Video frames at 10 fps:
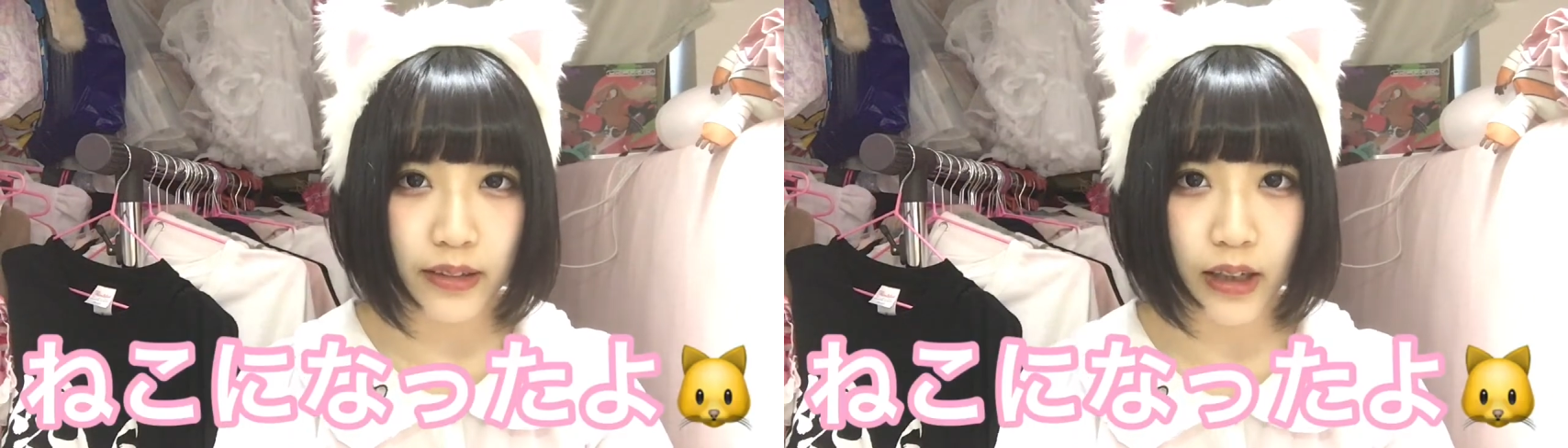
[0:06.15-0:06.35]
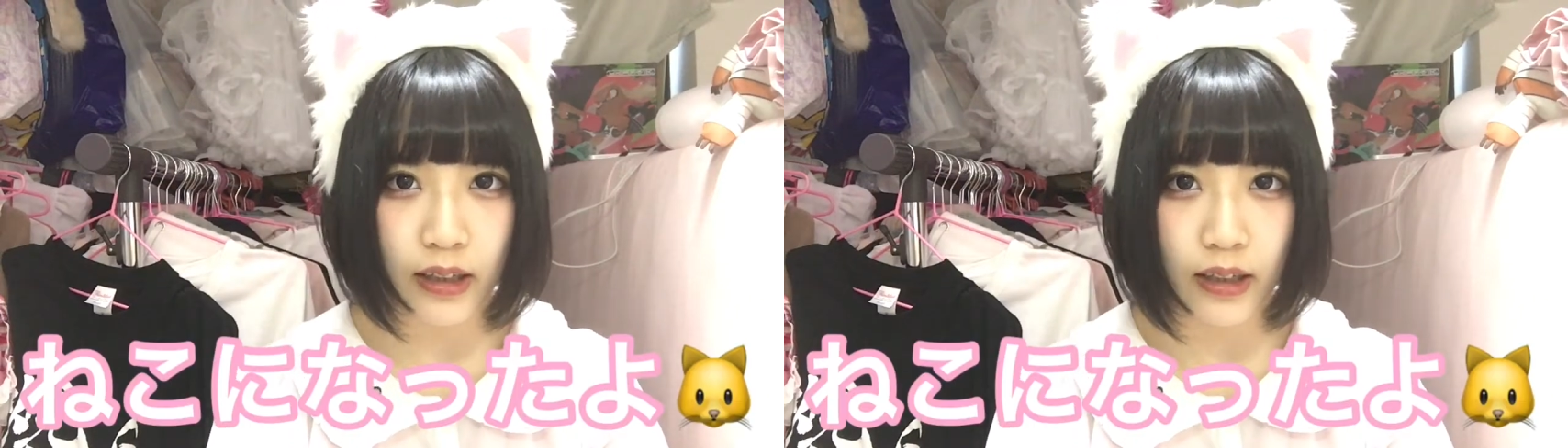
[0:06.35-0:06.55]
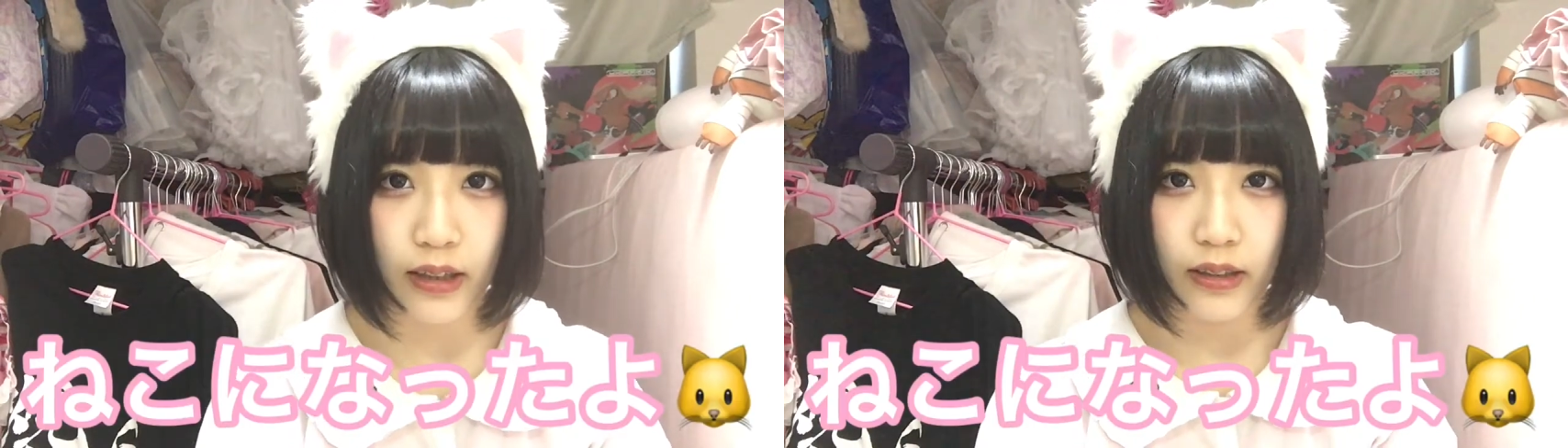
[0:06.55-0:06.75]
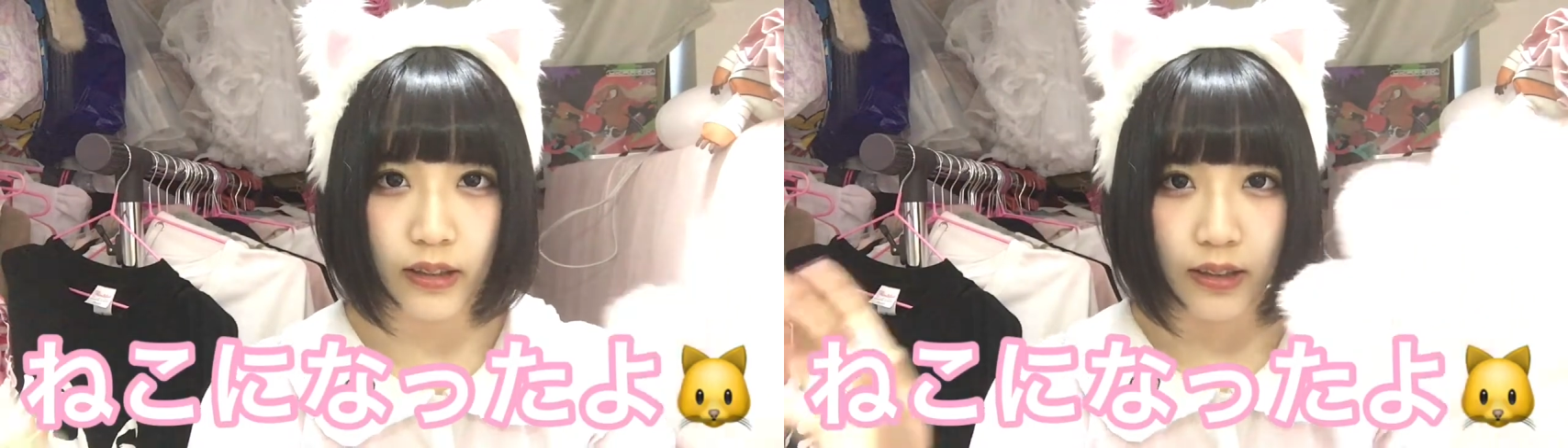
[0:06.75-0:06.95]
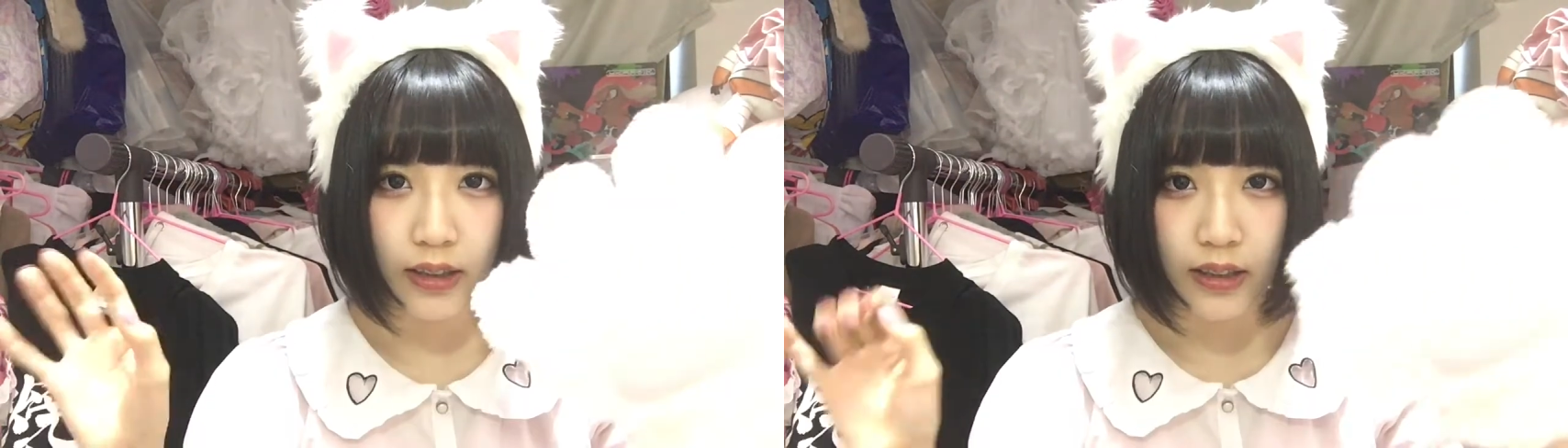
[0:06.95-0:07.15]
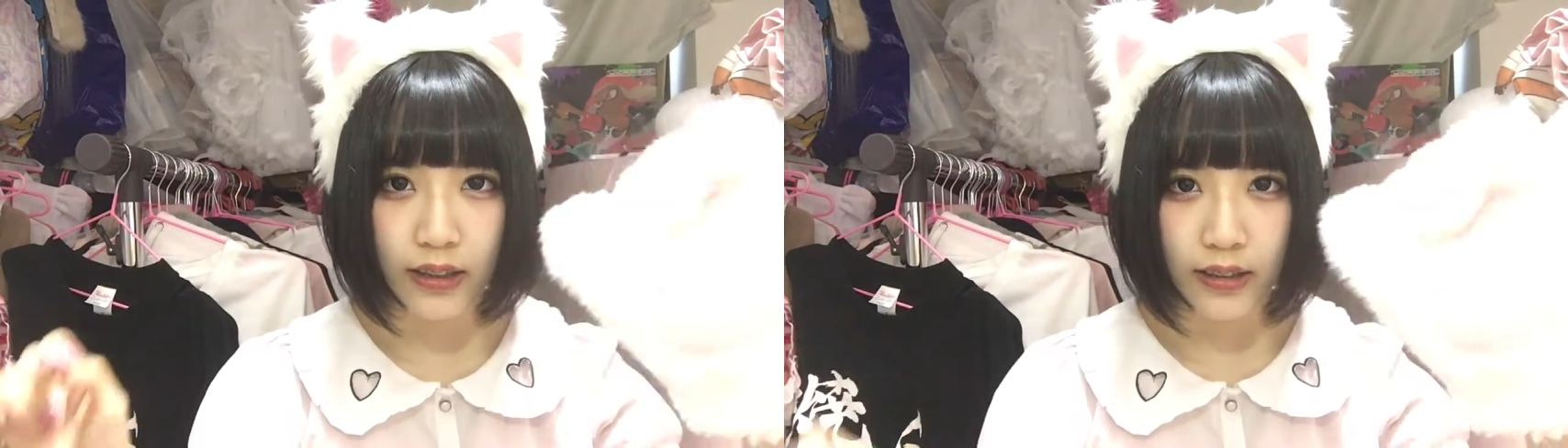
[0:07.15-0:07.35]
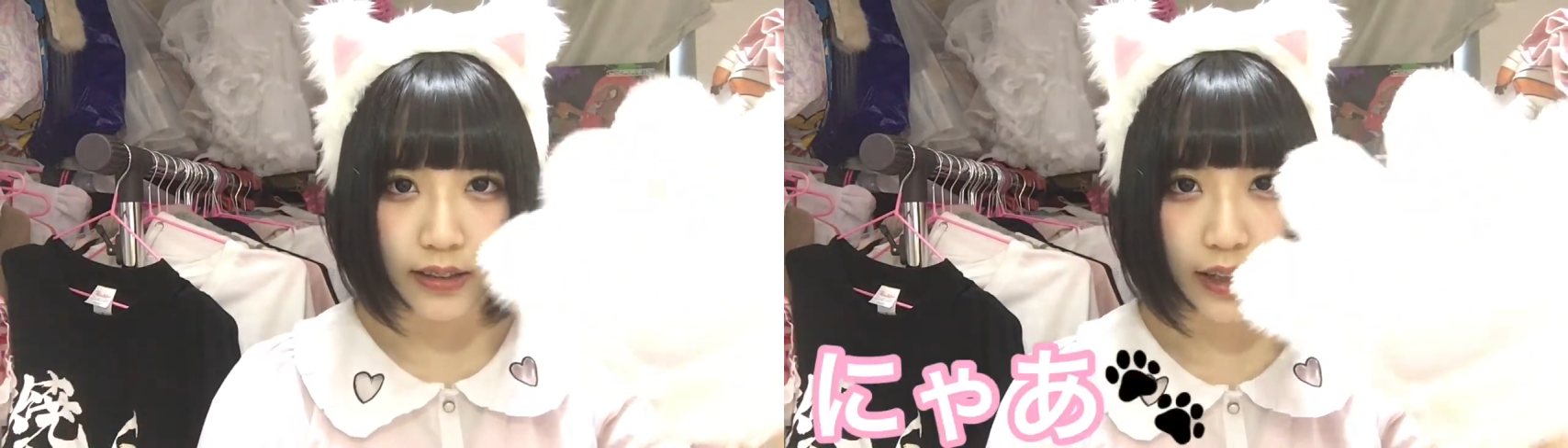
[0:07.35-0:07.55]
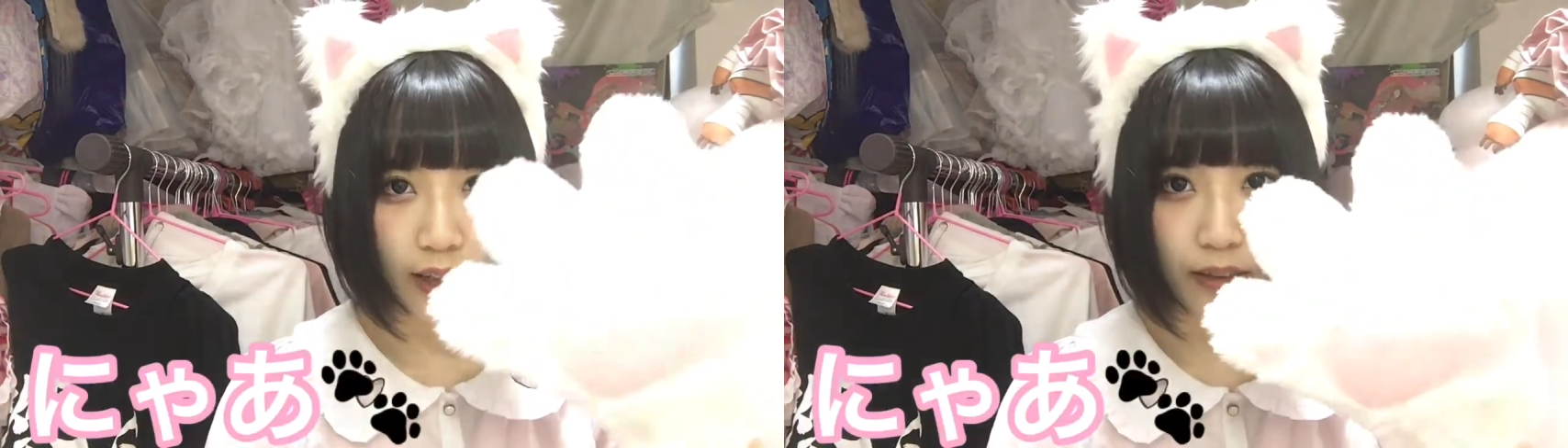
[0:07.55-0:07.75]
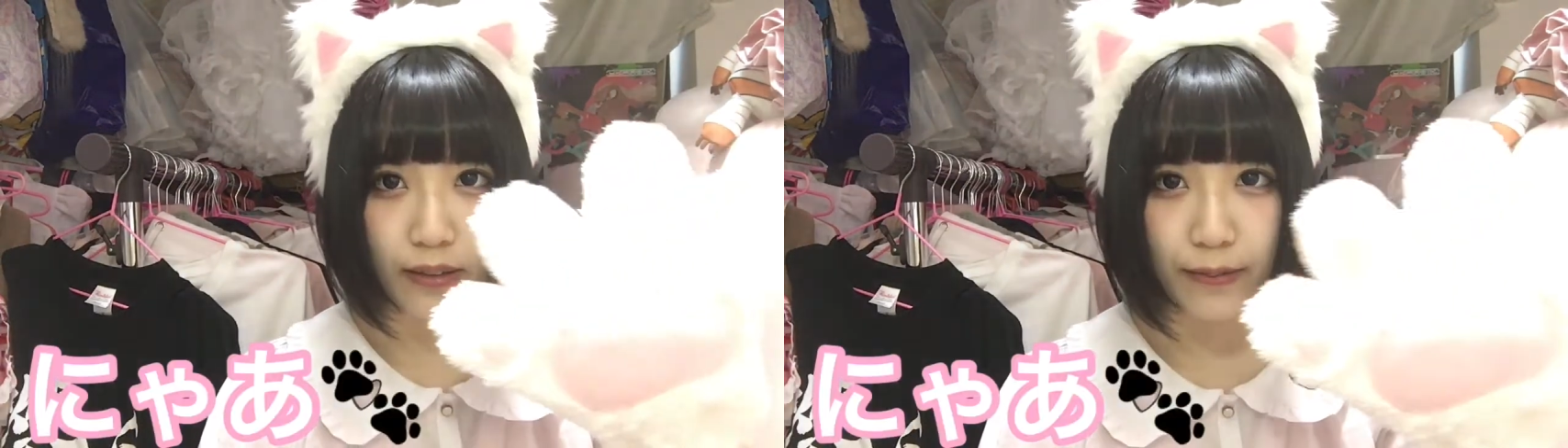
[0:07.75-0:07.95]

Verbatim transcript: たにゃ